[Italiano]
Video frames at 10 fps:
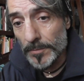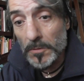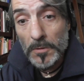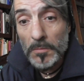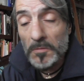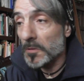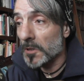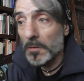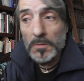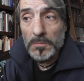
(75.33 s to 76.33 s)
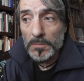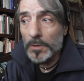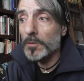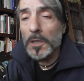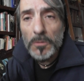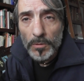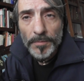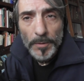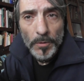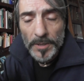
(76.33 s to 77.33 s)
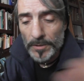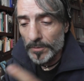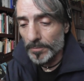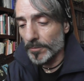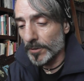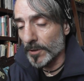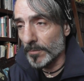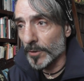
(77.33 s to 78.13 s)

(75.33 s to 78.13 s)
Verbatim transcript: se no vediamo, intanto lo, fa, lo metto, poi vediamo.